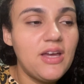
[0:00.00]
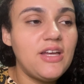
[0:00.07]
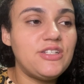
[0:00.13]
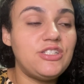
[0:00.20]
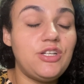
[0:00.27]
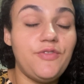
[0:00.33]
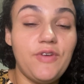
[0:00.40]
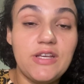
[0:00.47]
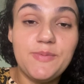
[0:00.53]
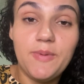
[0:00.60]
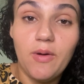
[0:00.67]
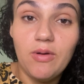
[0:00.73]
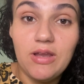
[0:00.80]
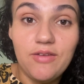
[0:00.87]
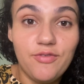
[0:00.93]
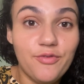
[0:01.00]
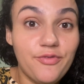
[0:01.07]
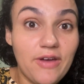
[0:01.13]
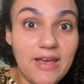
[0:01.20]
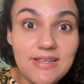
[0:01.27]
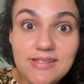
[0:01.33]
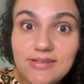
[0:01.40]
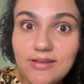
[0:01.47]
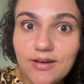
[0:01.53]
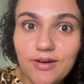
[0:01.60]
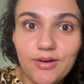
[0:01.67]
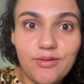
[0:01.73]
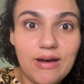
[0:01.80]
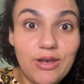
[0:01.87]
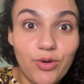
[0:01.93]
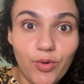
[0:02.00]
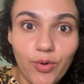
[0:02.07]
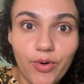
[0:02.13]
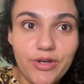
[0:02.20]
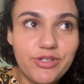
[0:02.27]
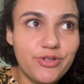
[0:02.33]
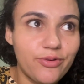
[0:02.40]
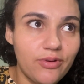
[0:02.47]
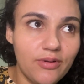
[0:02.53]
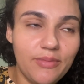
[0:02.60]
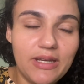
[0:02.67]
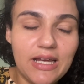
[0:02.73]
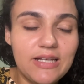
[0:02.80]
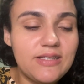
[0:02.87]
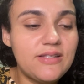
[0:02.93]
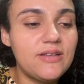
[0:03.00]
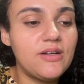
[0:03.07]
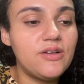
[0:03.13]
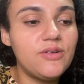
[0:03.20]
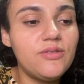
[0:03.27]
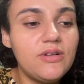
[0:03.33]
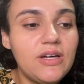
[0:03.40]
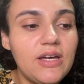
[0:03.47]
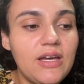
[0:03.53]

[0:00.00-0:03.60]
A gente fez pra Olivia um festão à noite, com iluminação.